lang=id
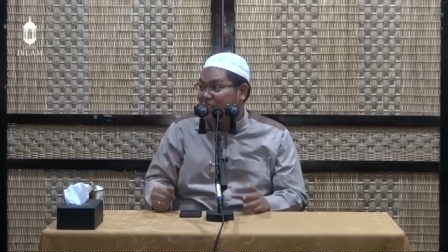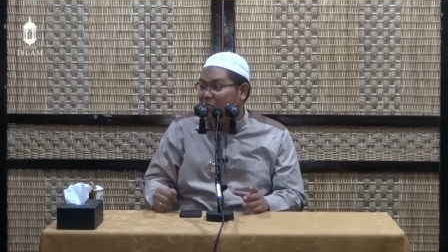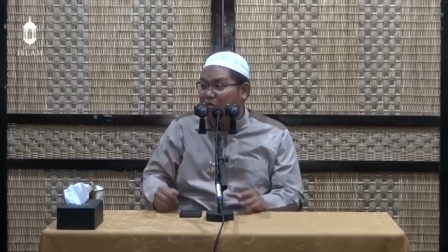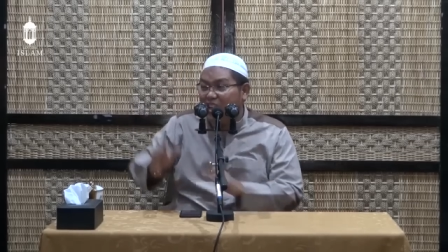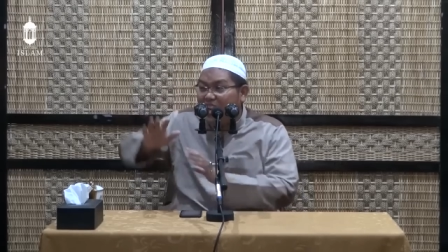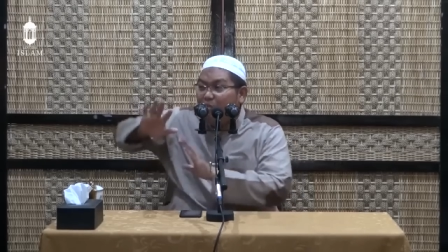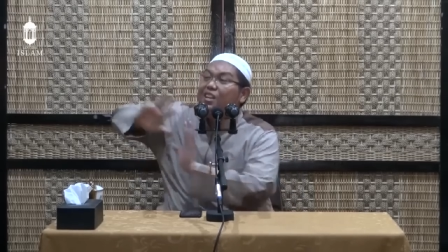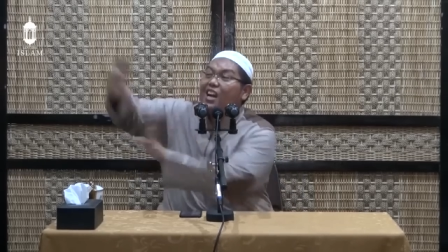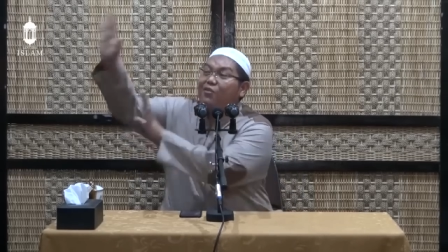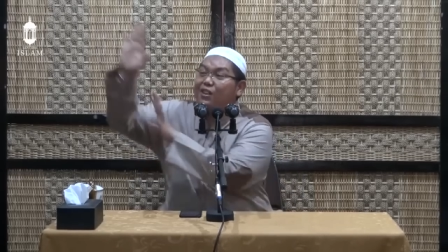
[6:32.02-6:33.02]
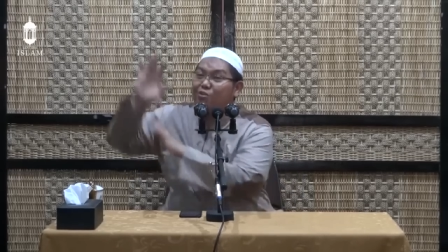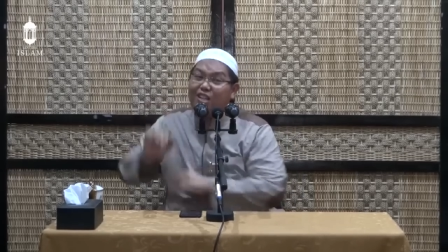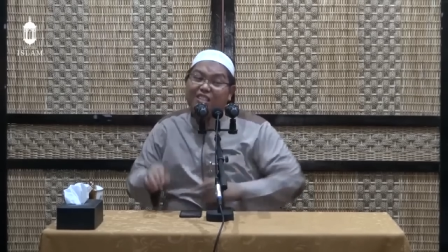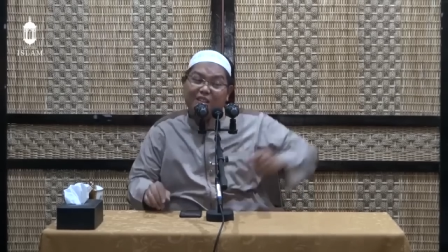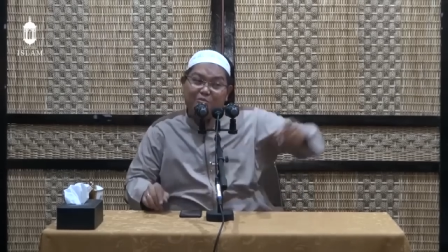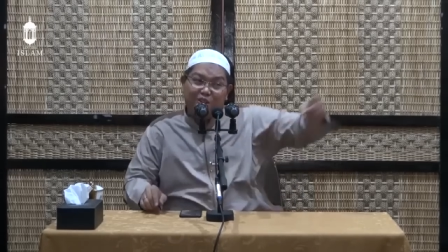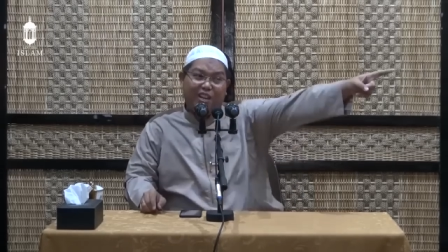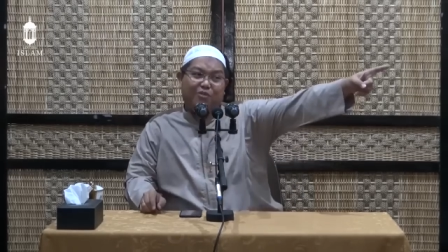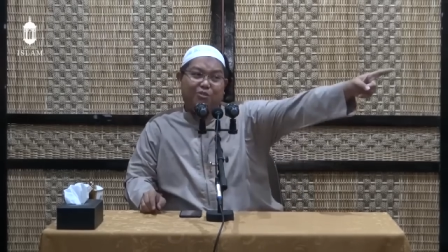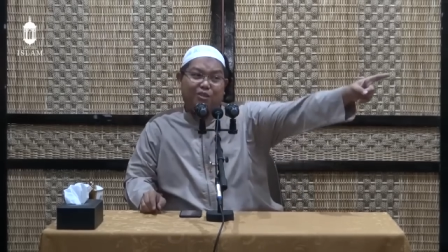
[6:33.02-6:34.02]
Ibunya nggak mau dengar fatwa dia, saya mau
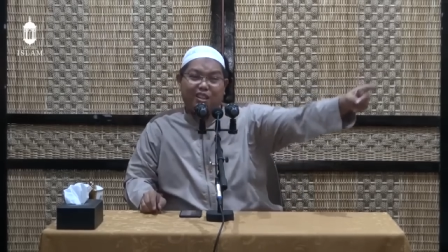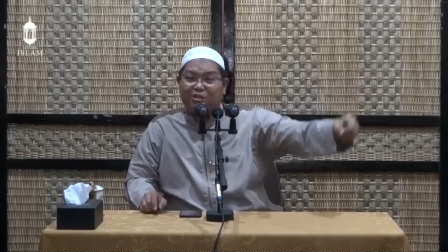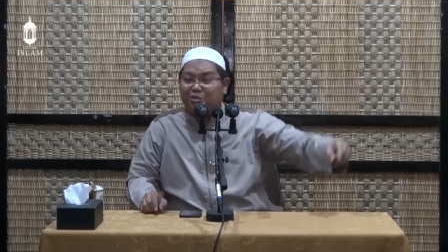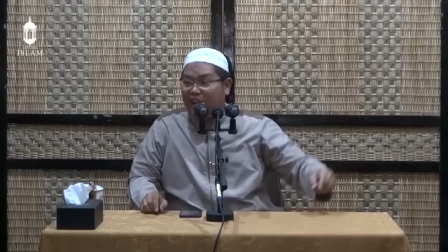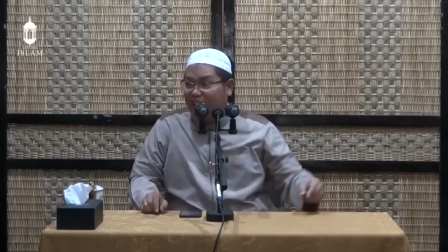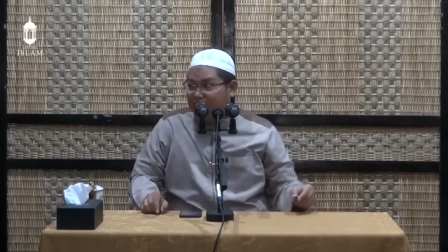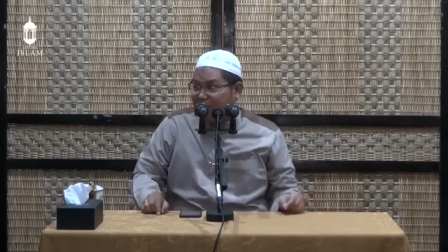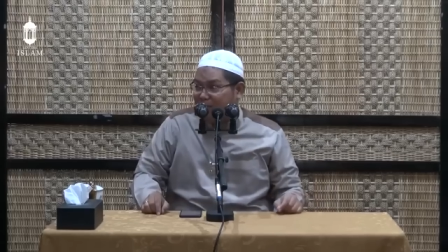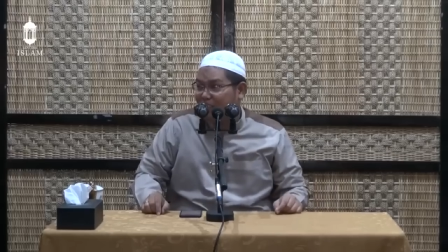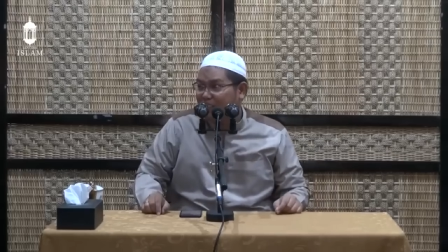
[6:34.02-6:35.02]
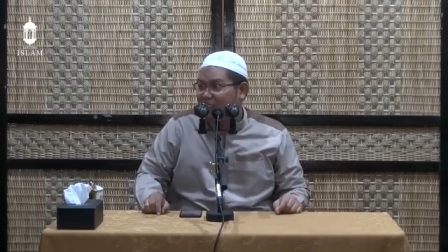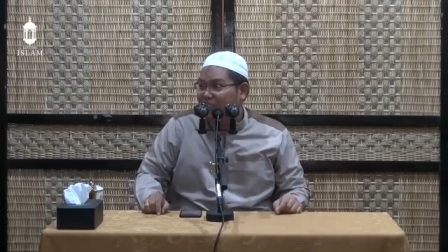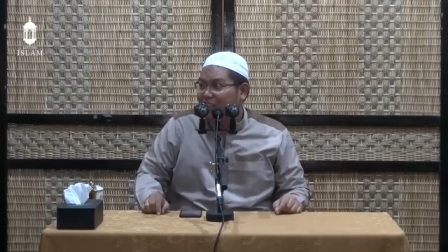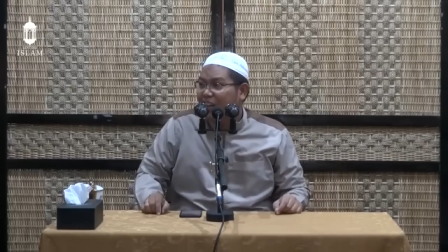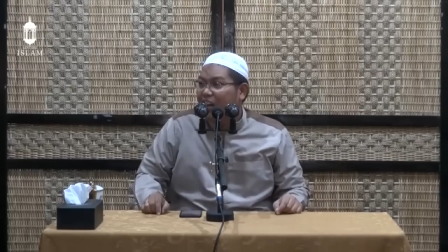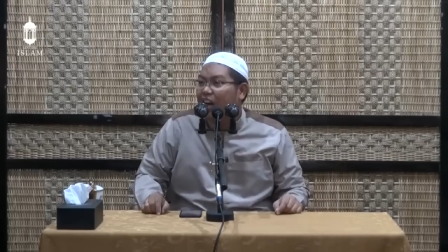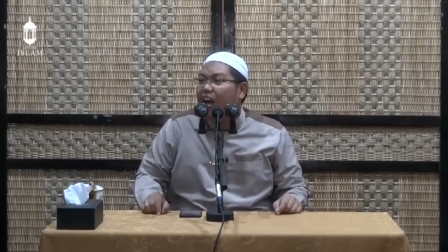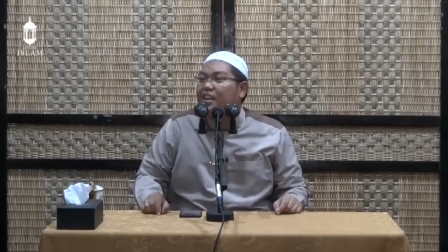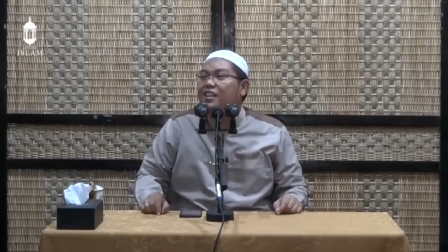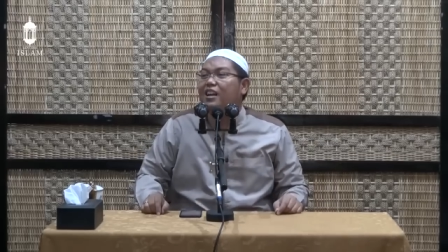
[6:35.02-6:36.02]
dengar fatwa dari Zura'ah.
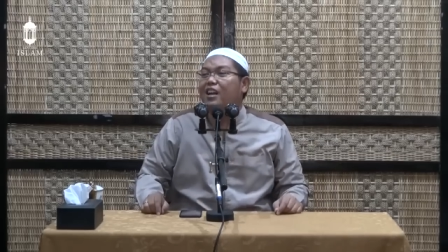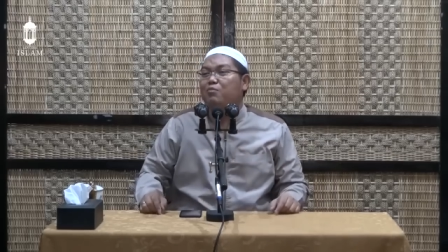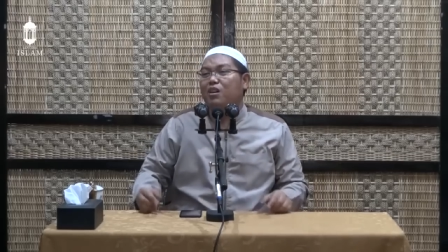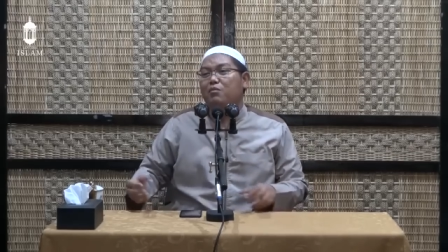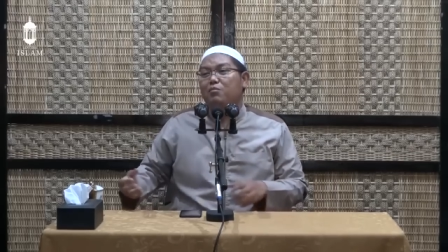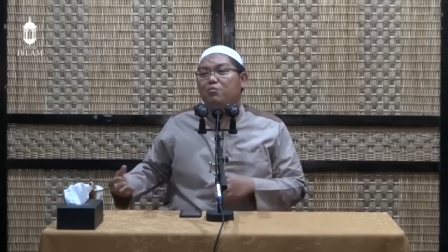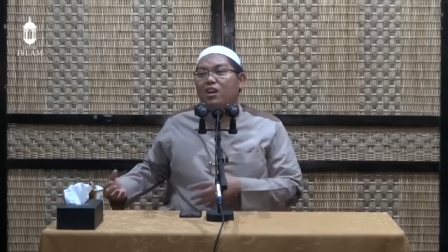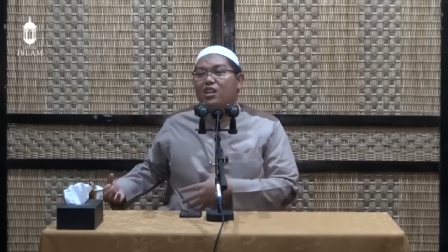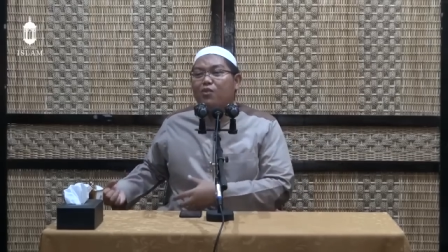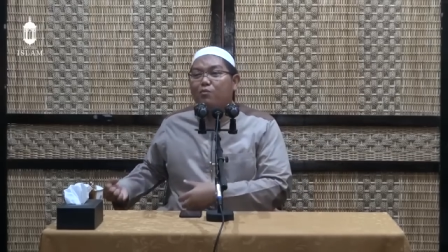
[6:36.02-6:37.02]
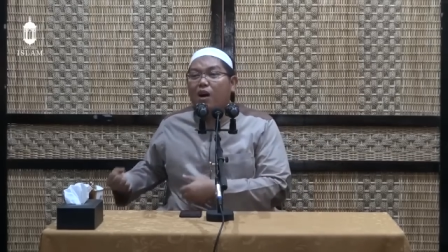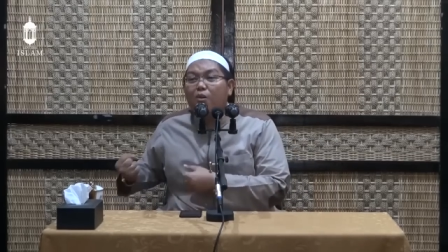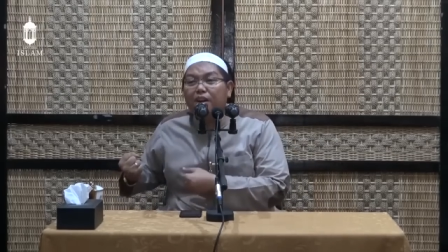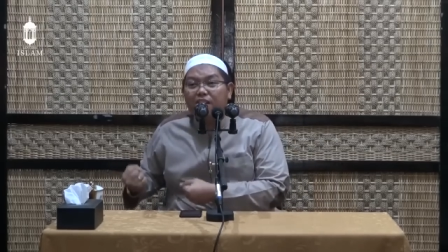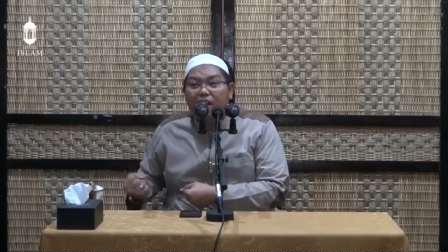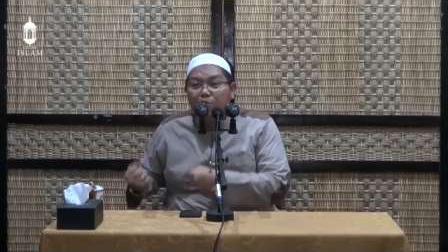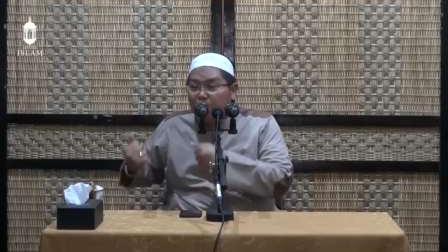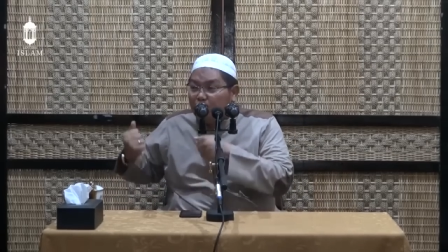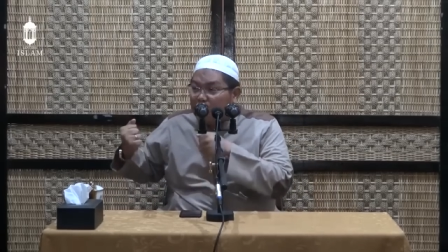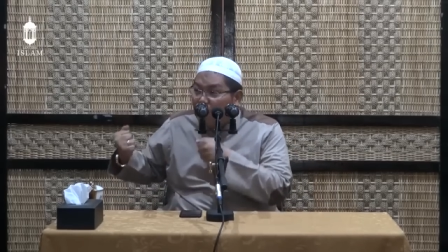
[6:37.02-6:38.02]
Akhirnya Abu, Imam Abu Hanifah bawa dengan
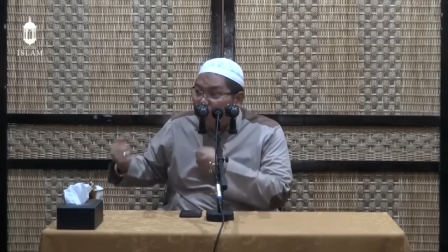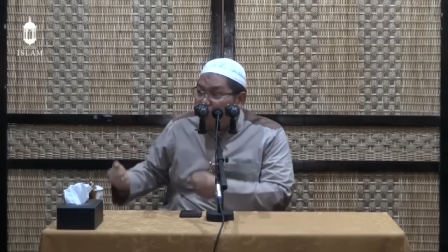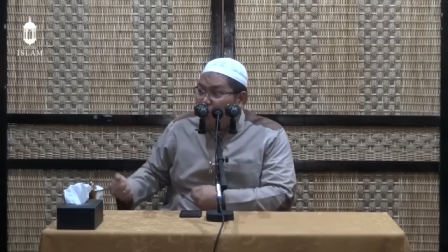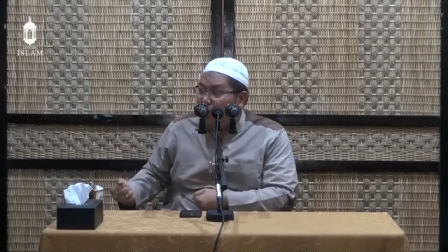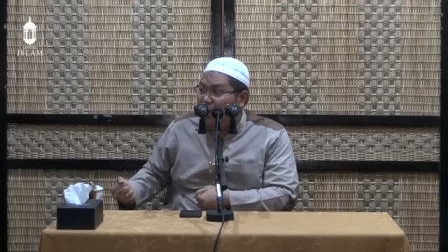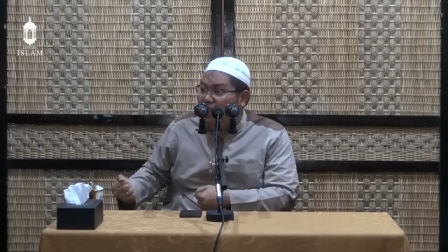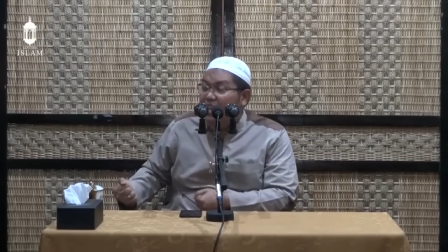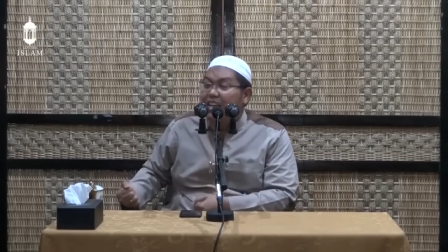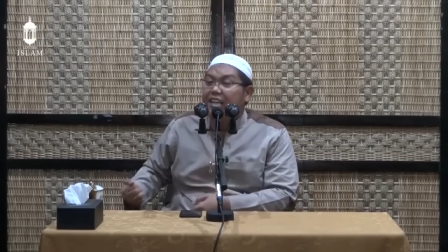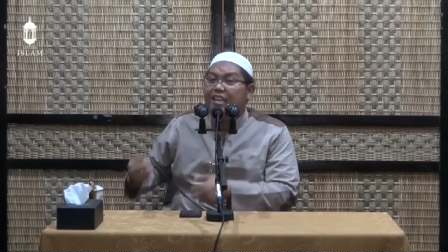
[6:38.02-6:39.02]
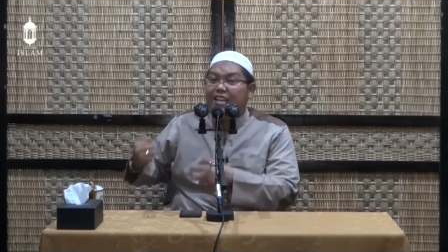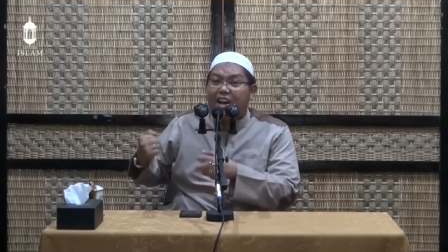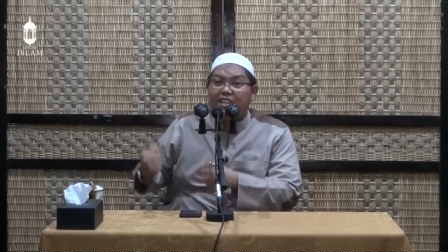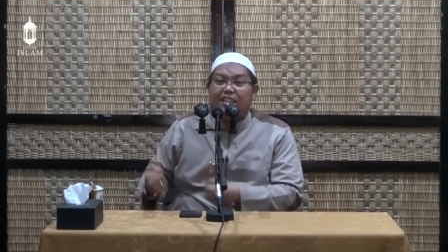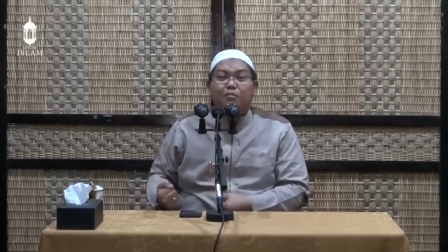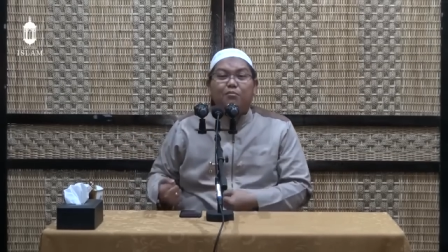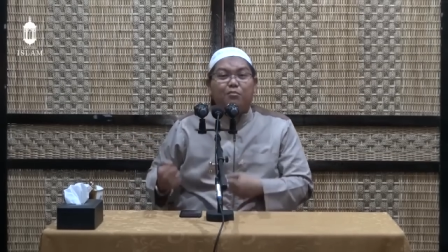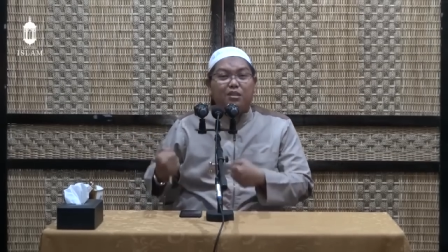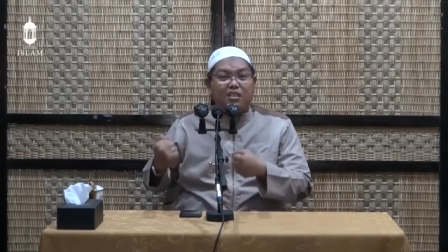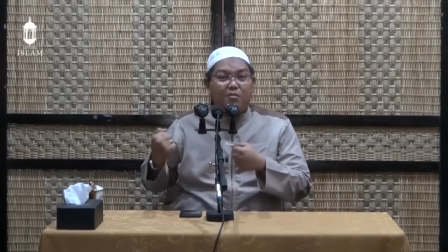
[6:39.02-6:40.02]
begitu tawaduknya, datang
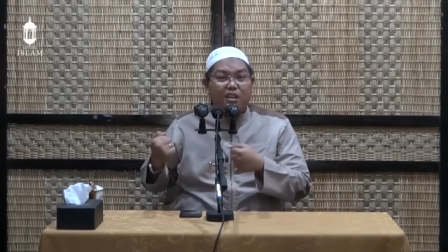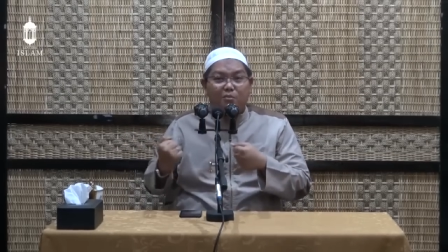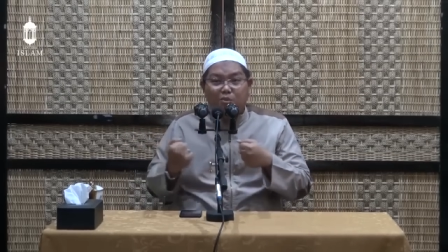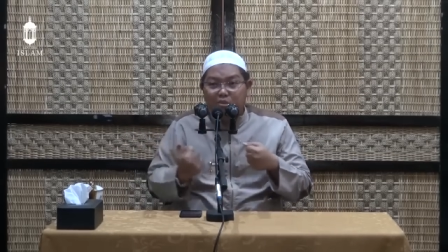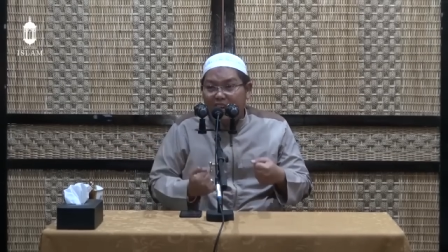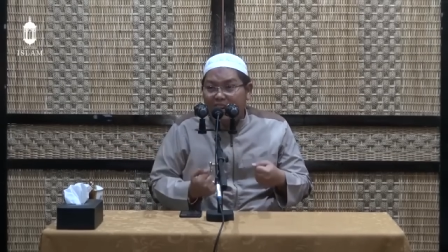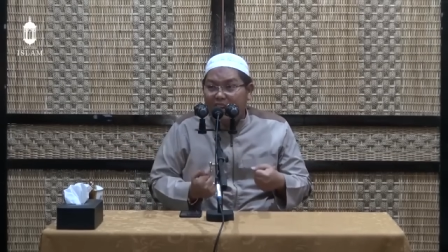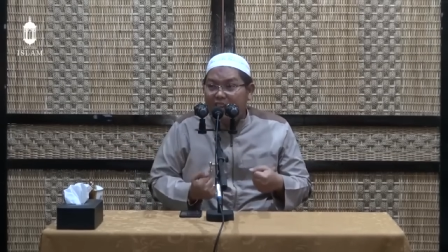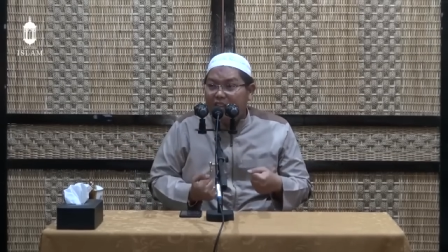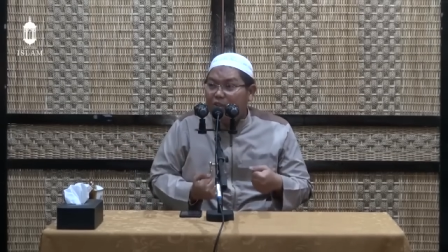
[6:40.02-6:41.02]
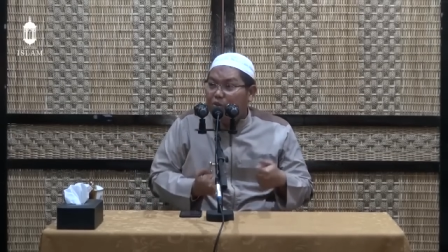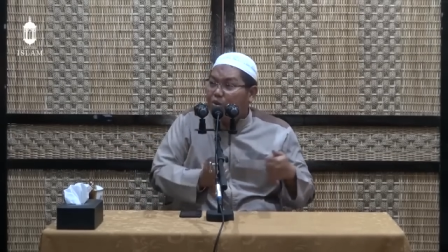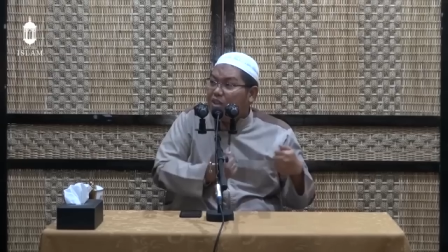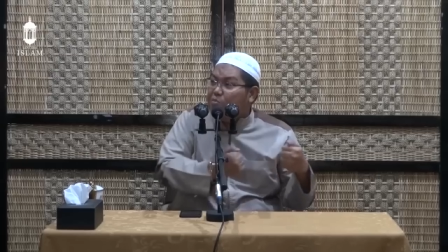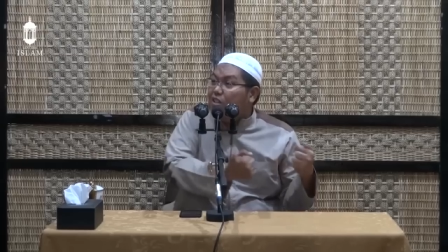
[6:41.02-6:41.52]
bersama ibunya, duduk di